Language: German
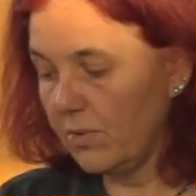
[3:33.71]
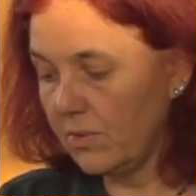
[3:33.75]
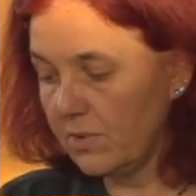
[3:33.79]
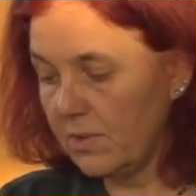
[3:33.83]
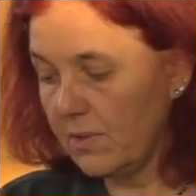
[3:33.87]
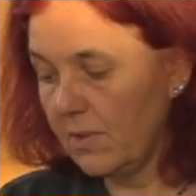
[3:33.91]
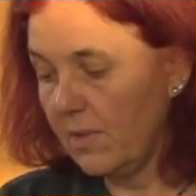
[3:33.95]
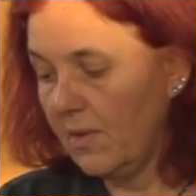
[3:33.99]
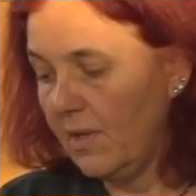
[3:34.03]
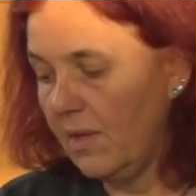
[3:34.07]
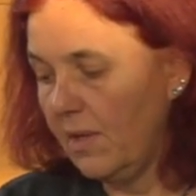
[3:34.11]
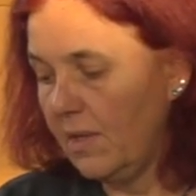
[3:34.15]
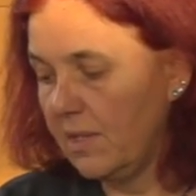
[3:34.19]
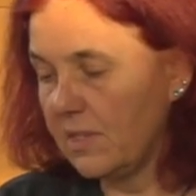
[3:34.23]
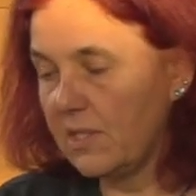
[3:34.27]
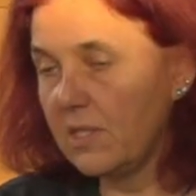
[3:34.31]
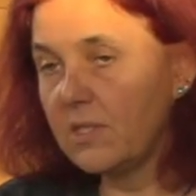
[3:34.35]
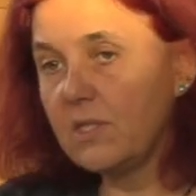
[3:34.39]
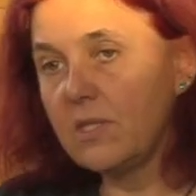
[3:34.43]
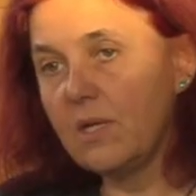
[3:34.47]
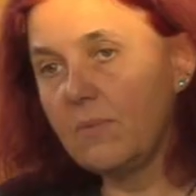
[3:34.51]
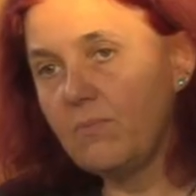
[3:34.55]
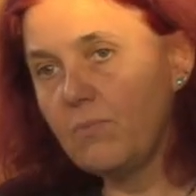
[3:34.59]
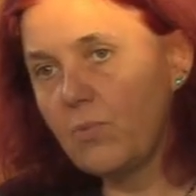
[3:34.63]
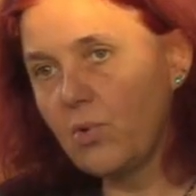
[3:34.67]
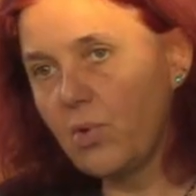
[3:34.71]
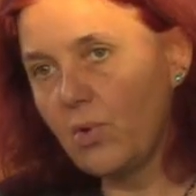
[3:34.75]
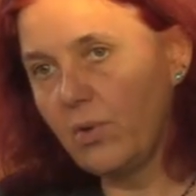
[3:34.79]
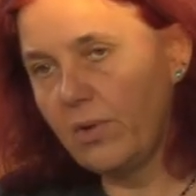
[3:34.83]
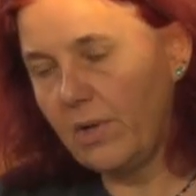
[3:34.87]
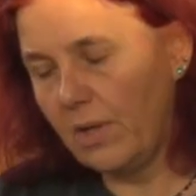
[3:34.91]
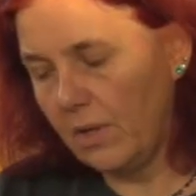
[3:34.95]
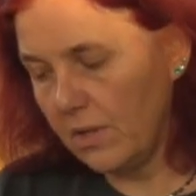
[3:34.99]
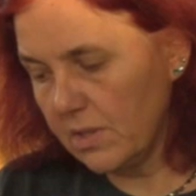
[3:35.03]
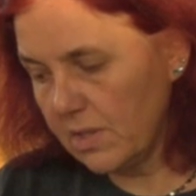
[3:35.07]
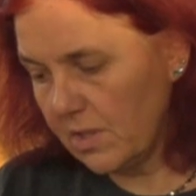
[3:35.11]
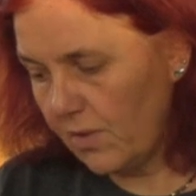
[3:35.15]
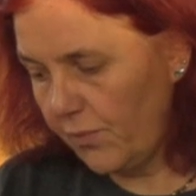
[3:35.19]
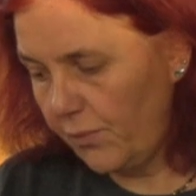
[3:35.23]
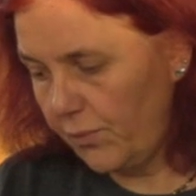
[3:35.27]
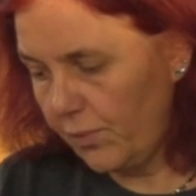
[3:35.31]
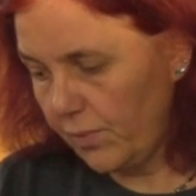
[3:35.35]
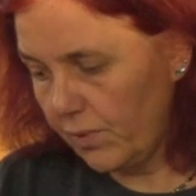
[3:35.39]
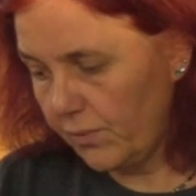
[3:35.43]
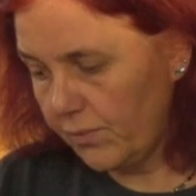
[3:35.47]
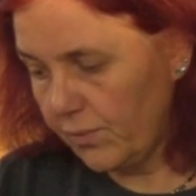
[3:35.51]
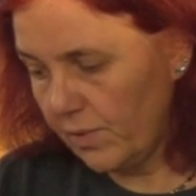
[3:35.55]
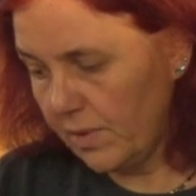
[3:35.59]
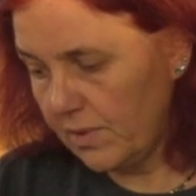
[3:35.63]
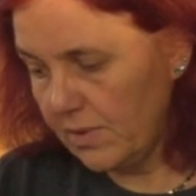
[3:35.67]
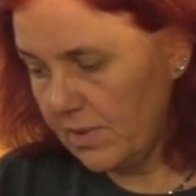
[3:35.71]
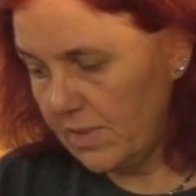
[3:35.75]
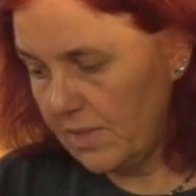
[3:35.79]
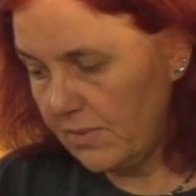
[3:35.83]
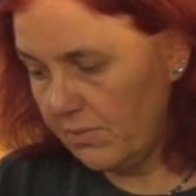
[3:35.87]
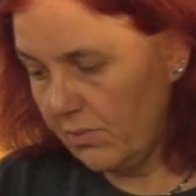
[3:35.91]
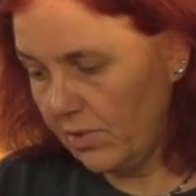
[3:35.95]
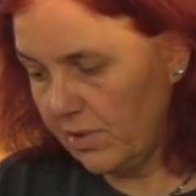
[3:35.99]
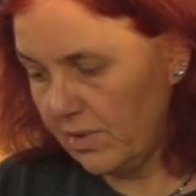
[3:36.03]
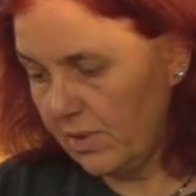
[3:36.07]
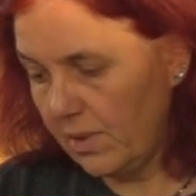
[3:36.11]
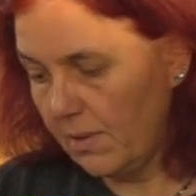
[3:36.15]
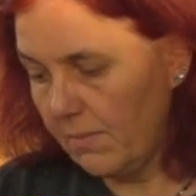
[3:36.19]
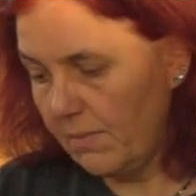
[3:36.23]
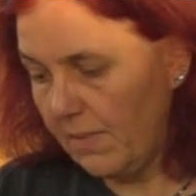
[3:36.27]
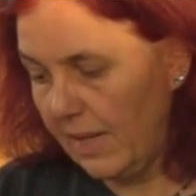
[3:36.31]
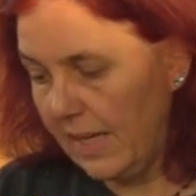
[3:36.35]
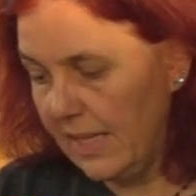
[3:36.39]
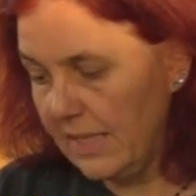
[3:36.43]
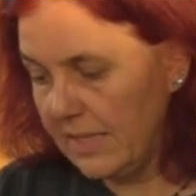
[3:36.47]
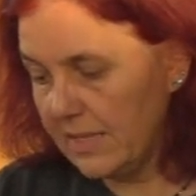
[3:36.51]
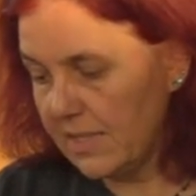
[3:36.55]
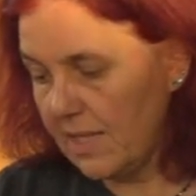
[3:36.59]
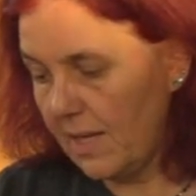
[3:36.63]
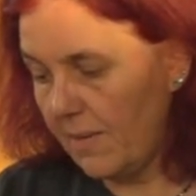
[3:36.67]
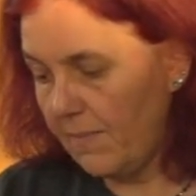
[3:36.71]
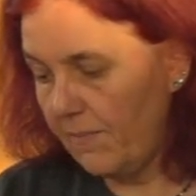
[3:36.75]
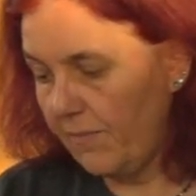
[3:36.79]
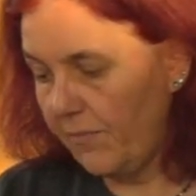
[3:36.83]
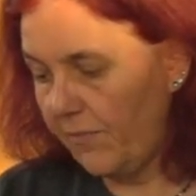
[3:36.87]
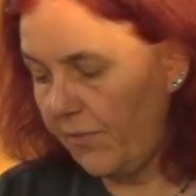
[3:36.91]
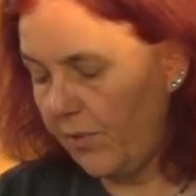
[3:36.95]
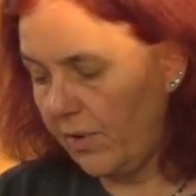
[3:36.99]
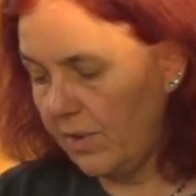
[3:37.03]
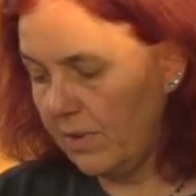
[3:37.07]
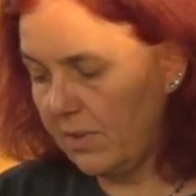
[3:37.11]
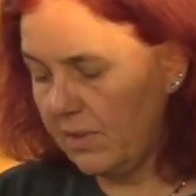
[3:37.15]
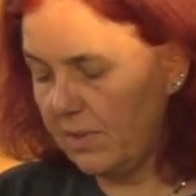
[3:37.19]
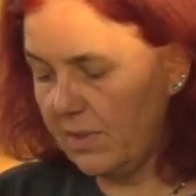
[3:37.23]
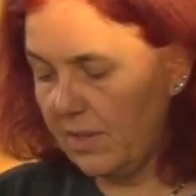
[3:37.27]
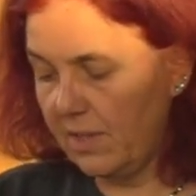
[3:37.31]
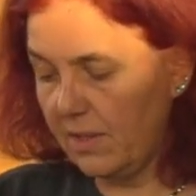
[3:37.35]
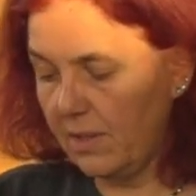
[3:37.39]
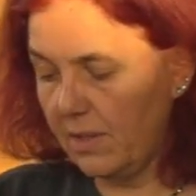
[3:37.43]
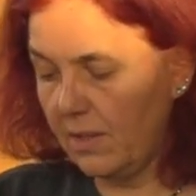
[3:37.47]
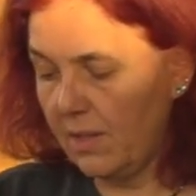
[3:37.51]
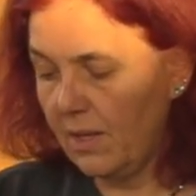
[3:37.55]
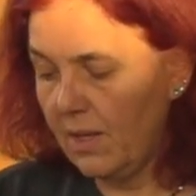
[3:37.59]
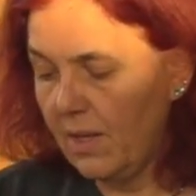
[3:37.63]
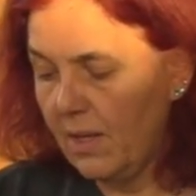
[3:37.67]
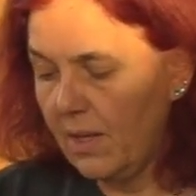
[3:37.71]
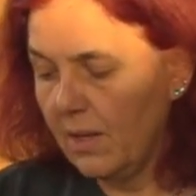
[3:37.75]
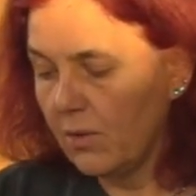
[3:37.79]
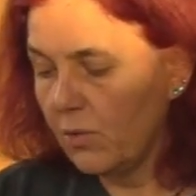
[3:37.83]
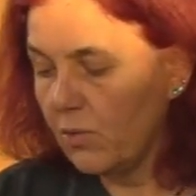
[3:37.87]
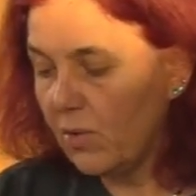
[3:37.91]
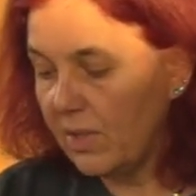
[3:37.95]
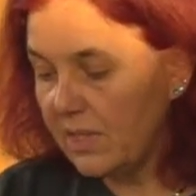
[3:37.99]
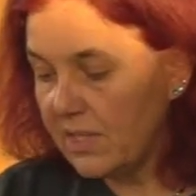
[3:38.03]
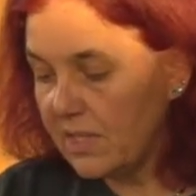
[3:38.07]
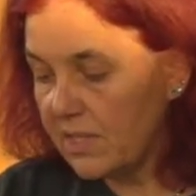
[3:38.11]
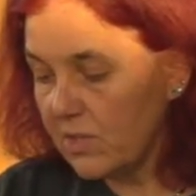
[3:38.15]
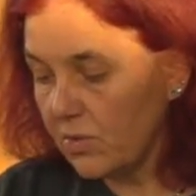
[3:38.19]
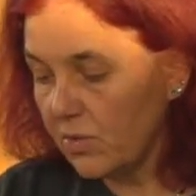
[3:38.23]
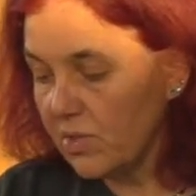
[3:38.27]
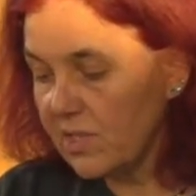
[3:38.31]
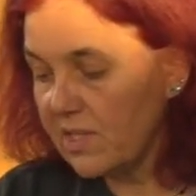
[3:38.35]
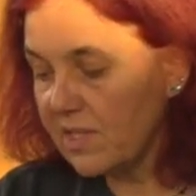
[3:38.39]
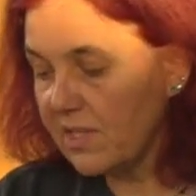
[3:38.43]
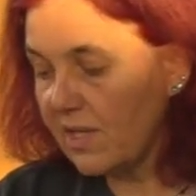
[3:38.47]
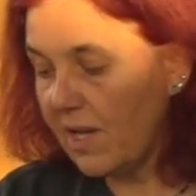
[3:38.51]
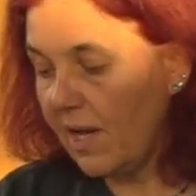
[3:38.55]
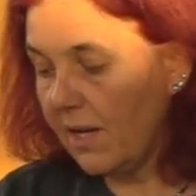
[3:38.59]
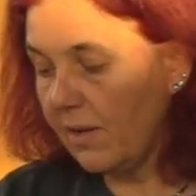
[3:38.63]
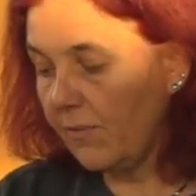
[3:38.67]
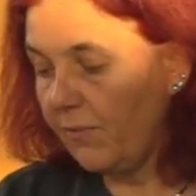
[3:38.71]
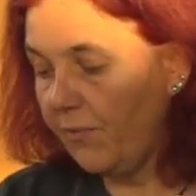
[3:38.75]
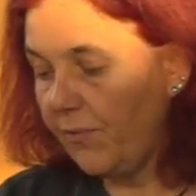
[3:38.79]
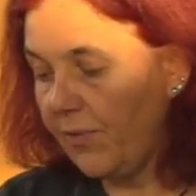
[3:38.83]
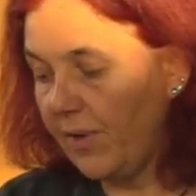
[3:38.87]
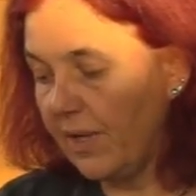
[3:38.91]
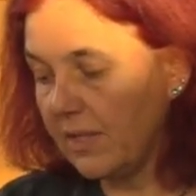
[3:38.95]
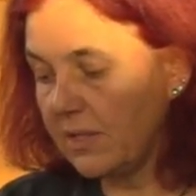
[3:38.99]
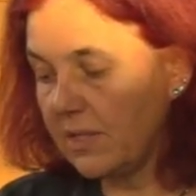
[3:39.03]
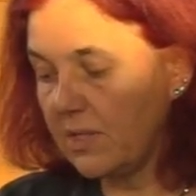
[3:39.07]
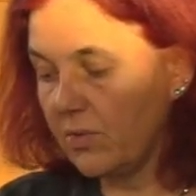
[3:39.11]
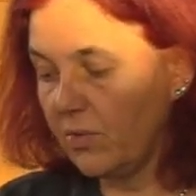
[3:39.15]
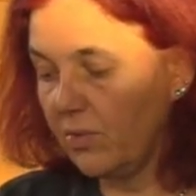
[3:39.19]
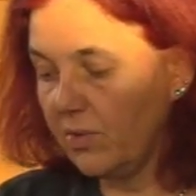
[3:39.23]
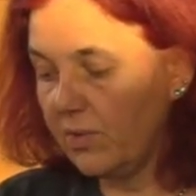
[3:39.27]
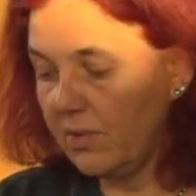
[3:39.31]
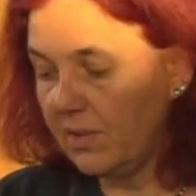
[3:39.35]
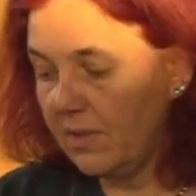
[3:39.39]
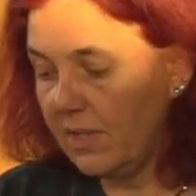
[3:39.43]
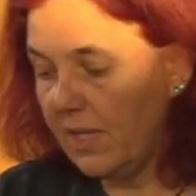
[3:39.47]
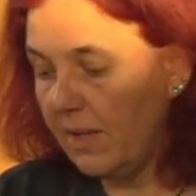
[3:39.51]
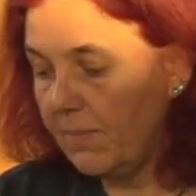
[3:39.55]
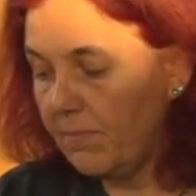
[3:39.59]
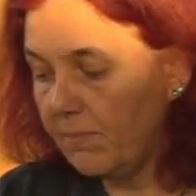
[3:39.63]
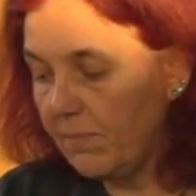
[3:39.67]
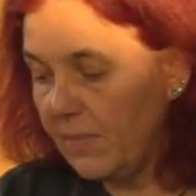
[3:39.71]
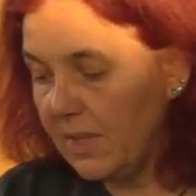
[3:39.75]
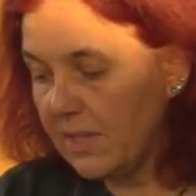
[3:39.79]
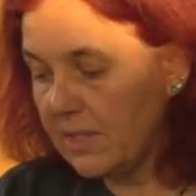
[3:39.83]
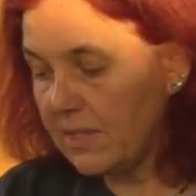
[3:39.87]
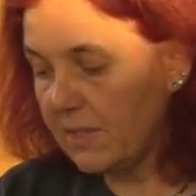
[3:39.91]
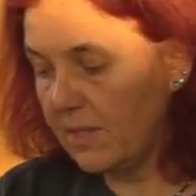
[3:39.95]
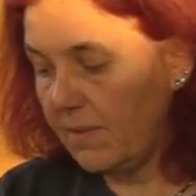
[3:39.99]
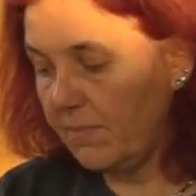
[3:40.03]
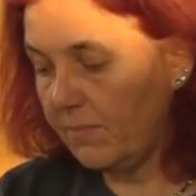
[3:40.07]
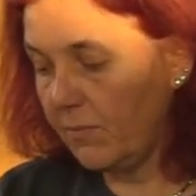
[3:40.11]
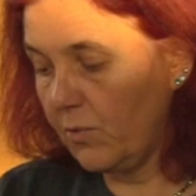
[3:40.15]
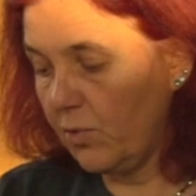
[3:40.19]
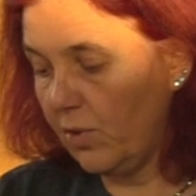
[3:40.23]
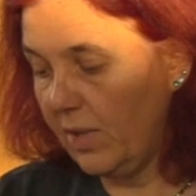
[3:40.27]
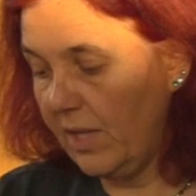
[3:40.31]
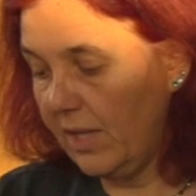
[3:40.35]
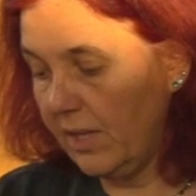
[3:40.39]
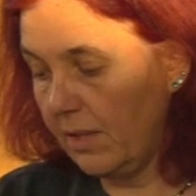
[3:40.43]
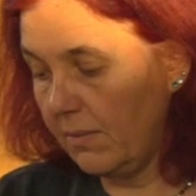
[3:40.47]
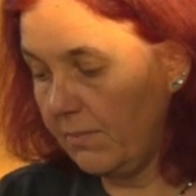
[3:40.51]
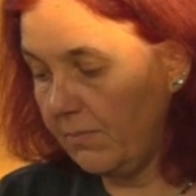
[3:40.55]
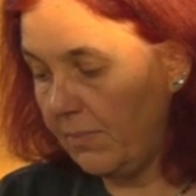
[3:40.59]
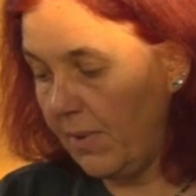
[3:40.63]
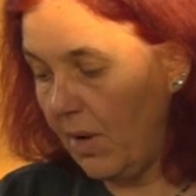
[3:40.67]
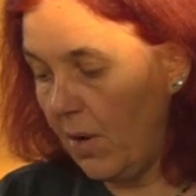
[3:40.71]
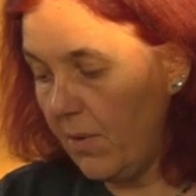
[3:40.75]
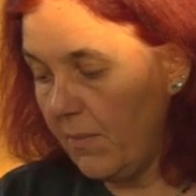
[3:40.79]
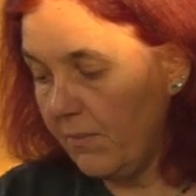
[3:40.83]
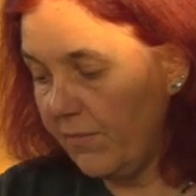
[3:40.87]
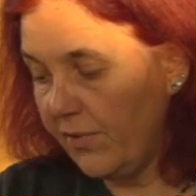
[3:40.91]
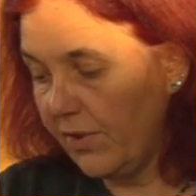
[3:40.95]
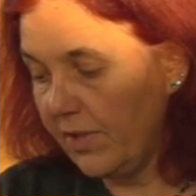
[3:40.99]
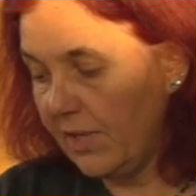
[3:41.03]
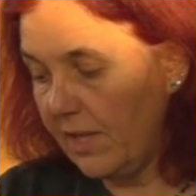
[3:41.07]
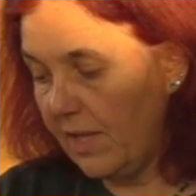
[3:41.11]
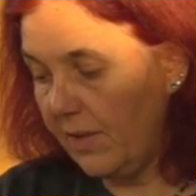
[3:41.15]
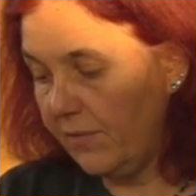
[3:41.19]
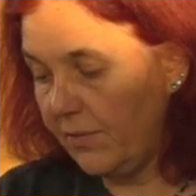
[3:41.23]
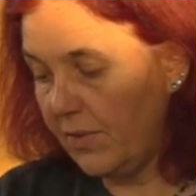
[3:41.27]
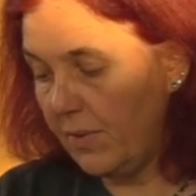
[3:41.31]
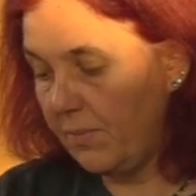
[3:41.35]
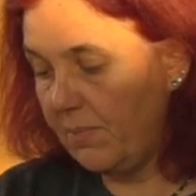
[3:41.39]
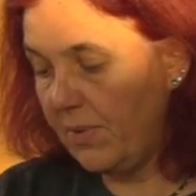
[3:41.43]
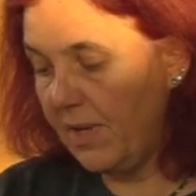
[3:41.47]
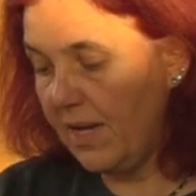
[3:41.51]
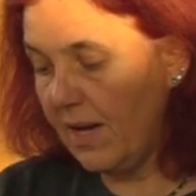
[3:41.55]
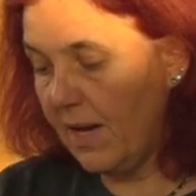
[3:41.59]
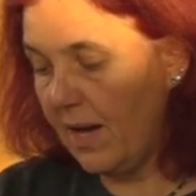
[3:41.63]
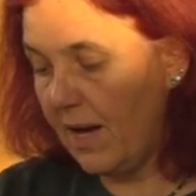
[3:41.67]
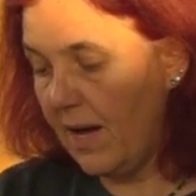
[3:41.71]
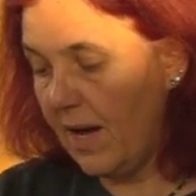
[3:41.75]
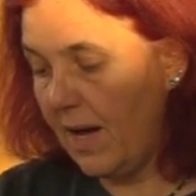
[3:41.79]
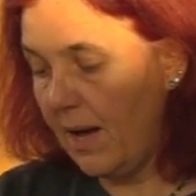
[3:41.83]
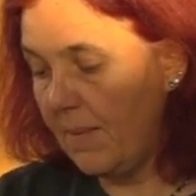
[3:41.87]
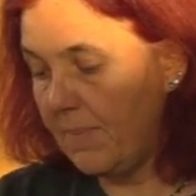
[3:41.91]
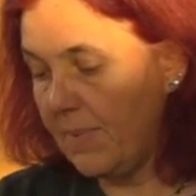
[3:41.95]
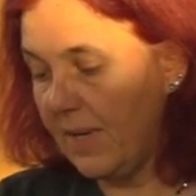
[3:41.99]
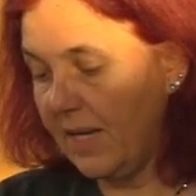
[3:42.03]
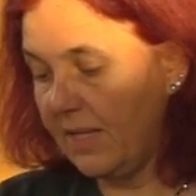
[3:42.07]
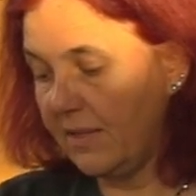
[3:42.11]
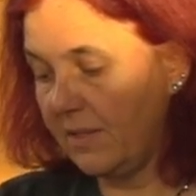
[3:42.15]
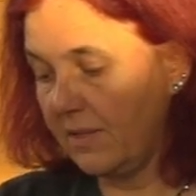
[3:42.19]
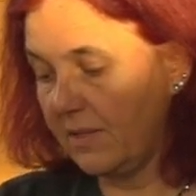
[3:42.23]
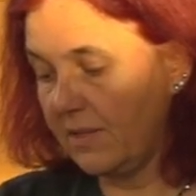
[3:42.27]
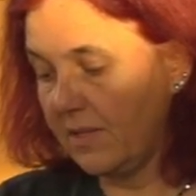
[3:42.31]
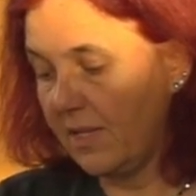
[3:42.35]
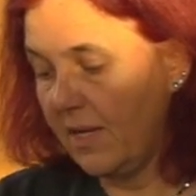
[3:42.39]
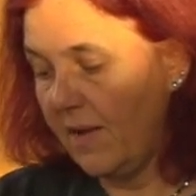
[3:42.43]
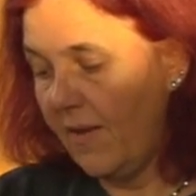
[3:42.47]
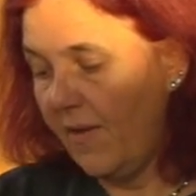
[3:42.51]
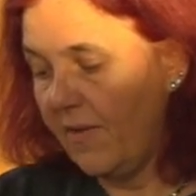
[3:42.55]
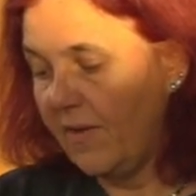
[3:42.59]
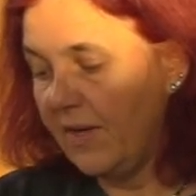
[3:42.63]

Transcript: Und es ist eben schon ausgeführt worden, sie wurden gemeinsam von den koalitionstragenden Fraktionen eben mit ähm, Kollegin Baum von der FDP erarbeitet,